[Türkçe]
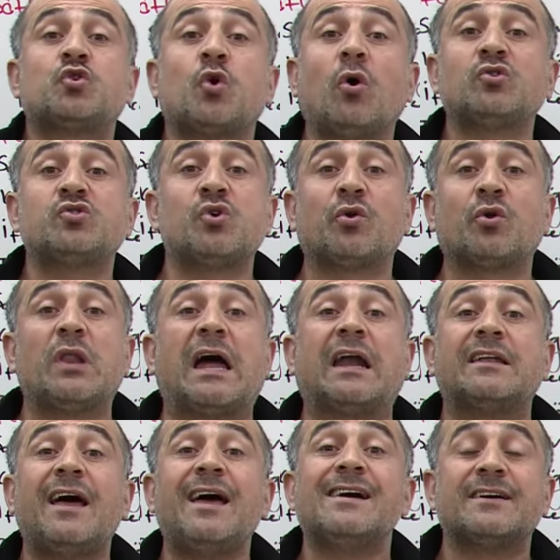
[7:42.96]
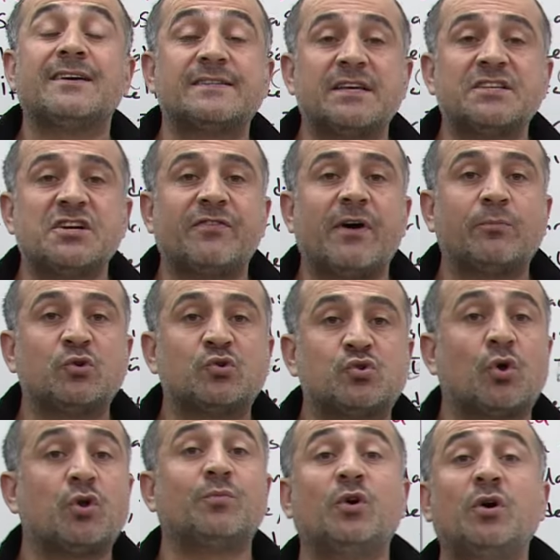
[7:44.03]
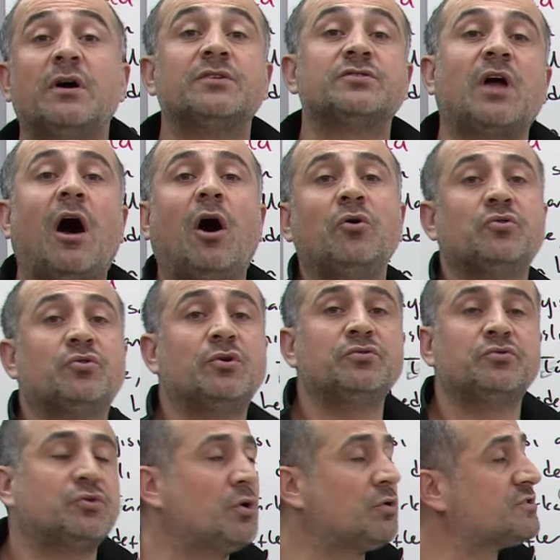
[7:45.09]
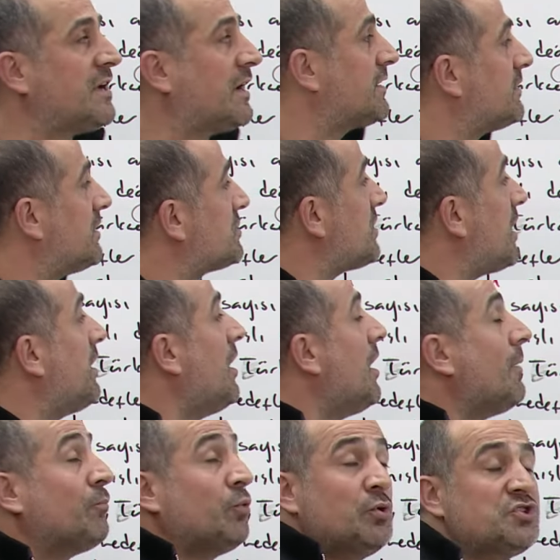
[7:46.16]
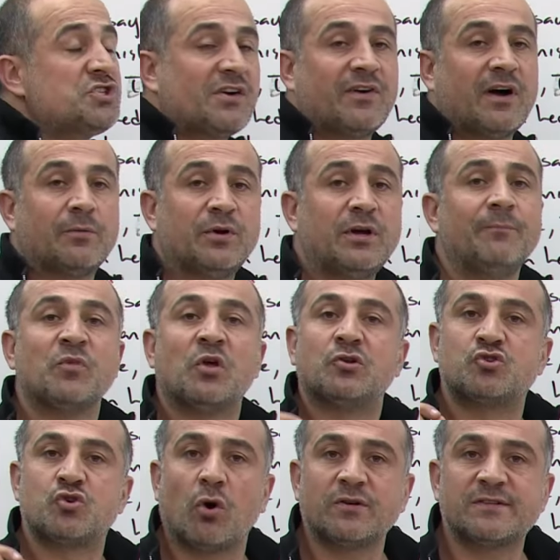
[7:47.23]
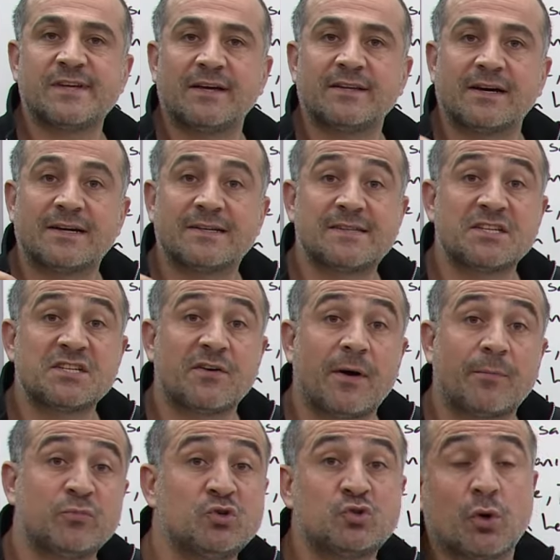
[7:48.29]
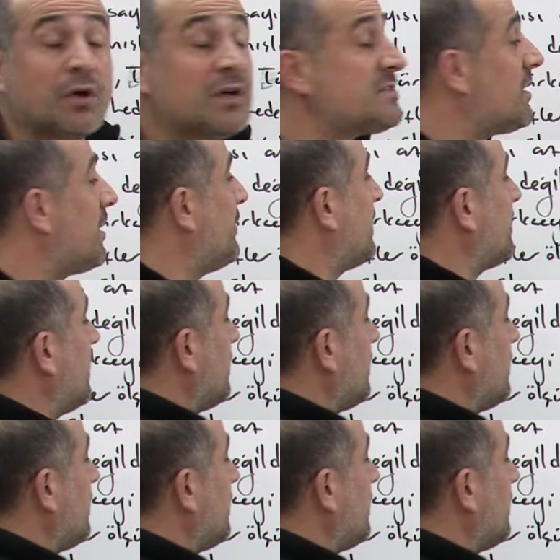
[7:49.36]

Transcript: Çok sorularla kısa cevaplı sorumu daha uygun diyoruz arkadaşlar. Bunun cevabı çok sayıda kısa cevaplı soru hazırlamak